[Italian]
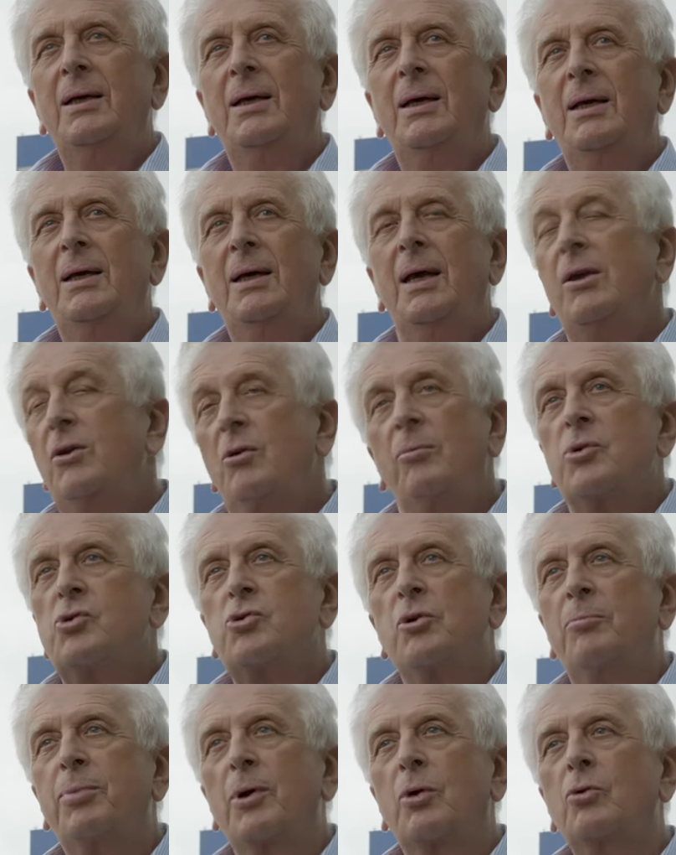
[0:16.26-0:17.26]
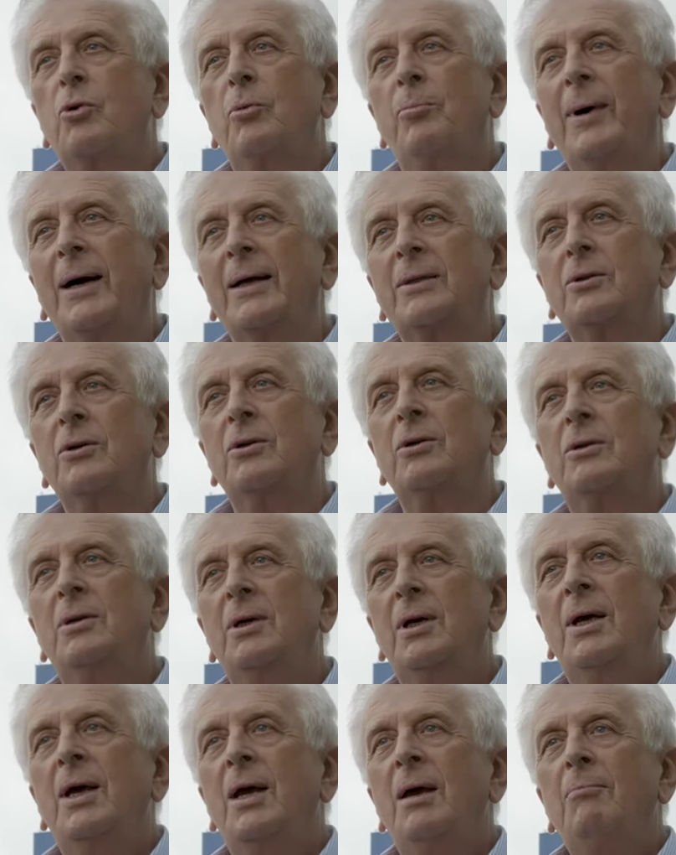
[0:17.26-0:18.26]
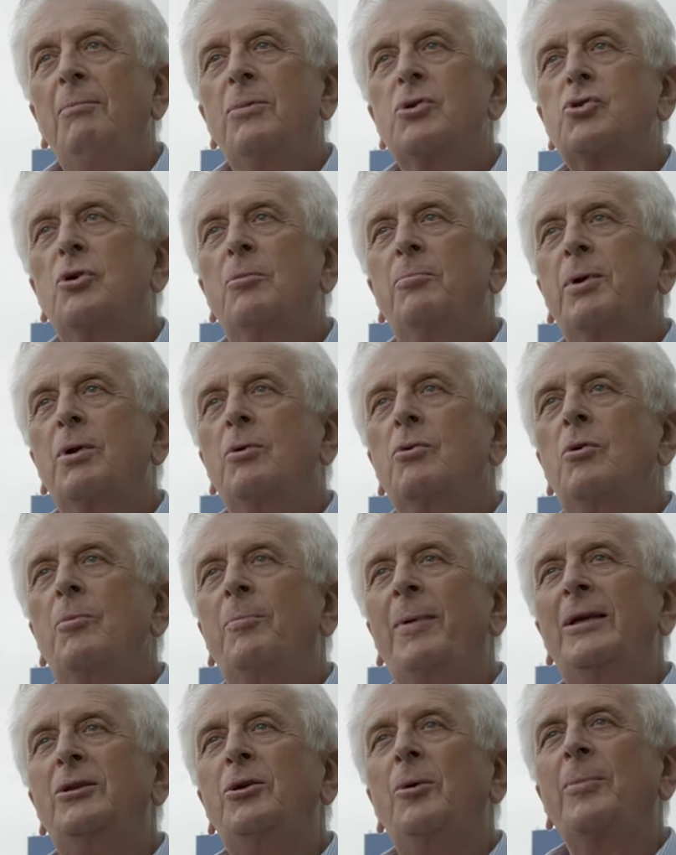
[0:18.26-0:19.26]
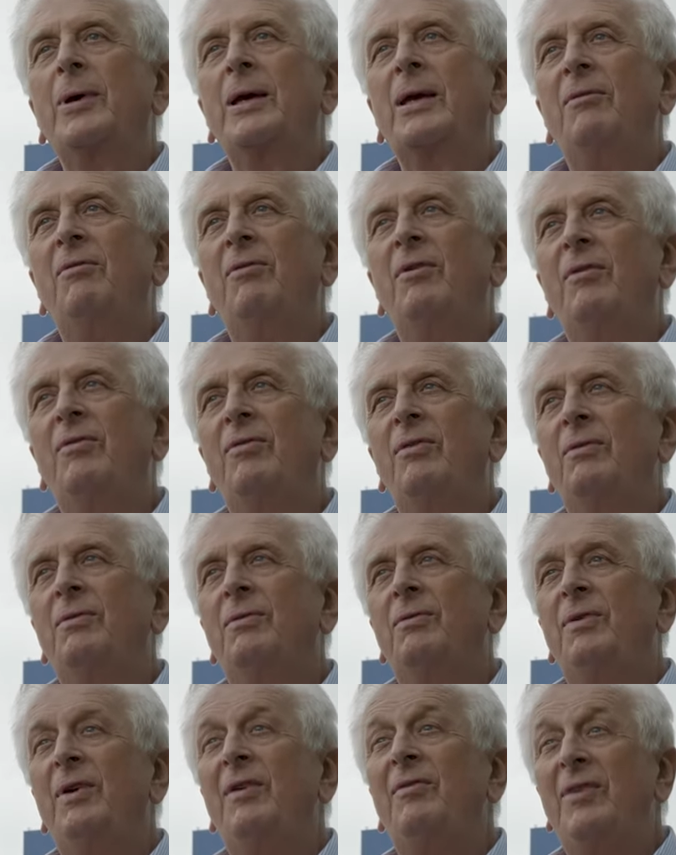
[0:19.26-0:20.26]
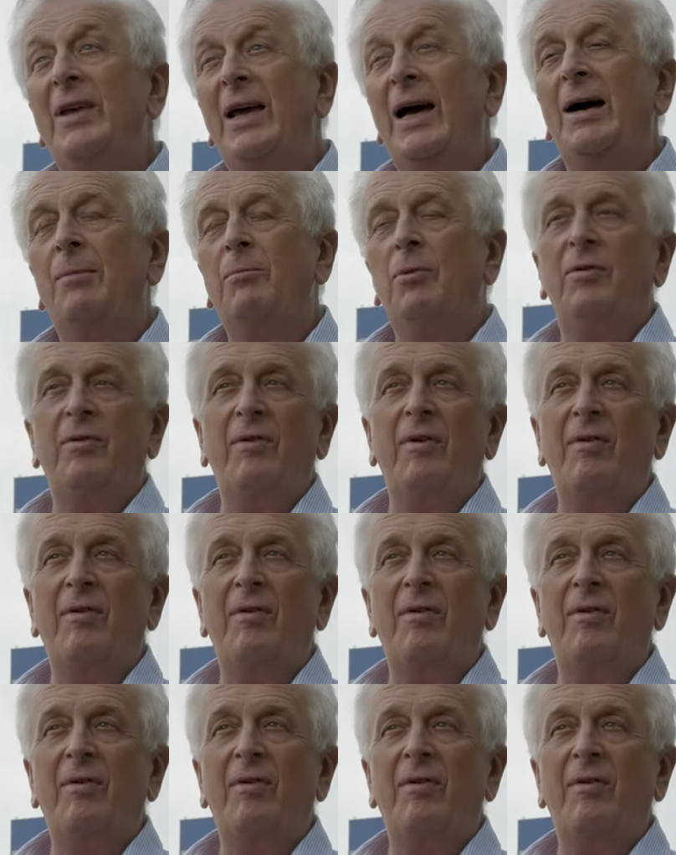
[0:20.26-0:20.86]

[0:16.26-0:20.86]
eh, io mi sono preoccupato. Mi sono preoccupato perché viviamo,